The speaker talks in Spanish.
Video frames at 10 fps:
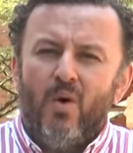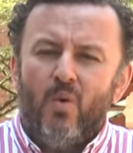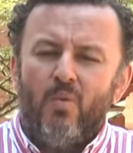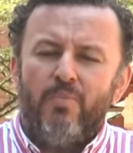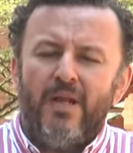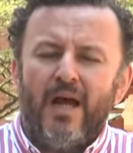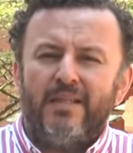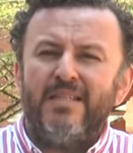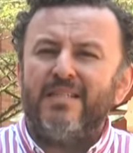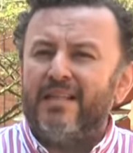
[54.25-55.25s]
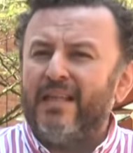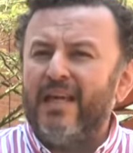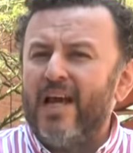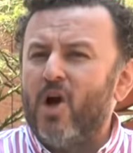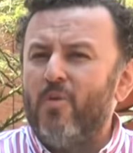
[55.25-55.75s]
Un pilar de
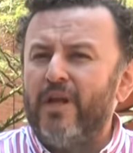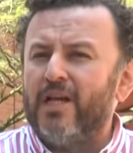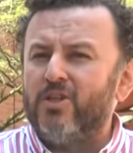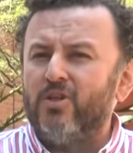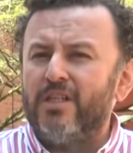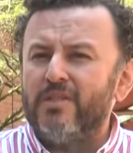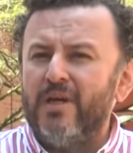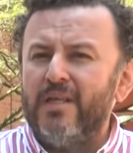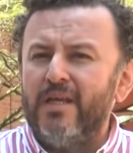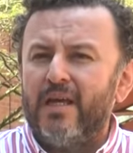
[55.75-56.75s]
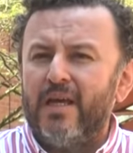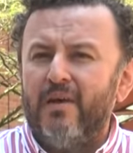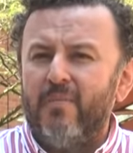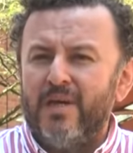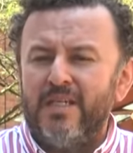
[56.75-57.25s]
estrategia de comunicación transmedia
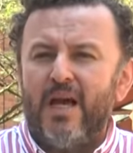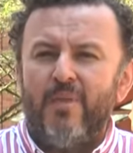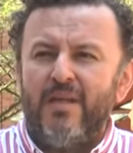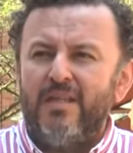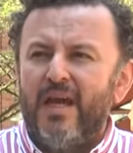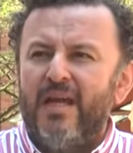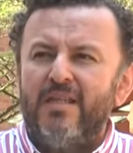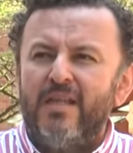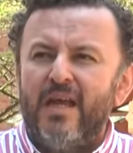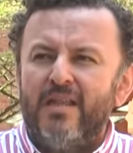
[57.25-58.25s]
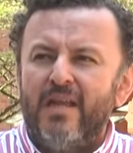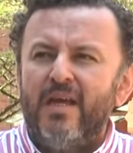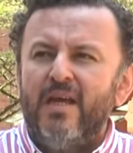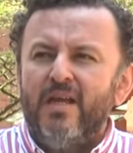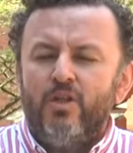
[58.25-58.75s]
que básicamente
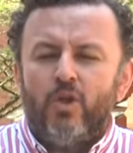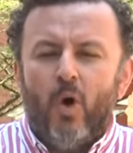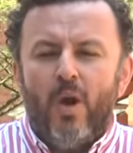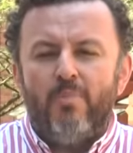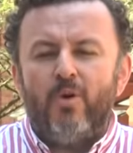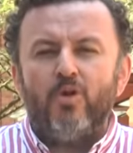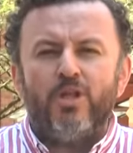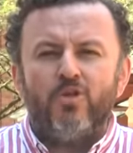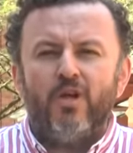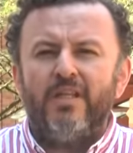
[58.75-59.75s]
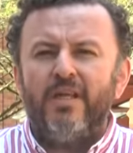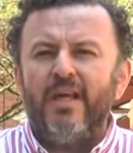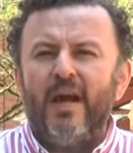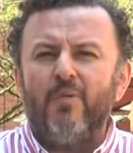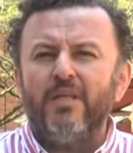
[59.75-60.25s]
entiende todo el proceso que
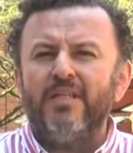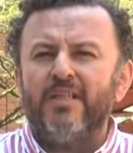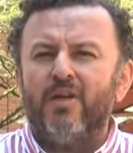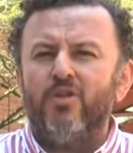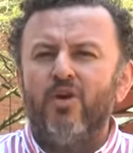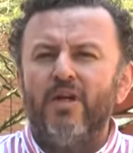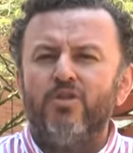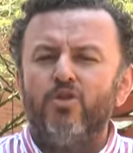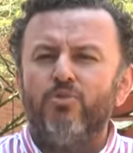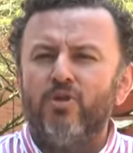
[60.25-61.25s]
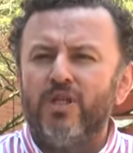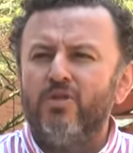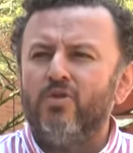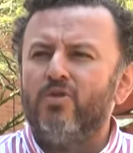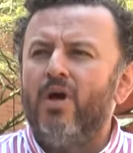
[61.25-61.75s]
tiene, digamos, el desarrollo de estos
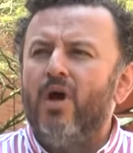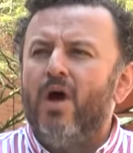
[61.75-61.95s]
procesos.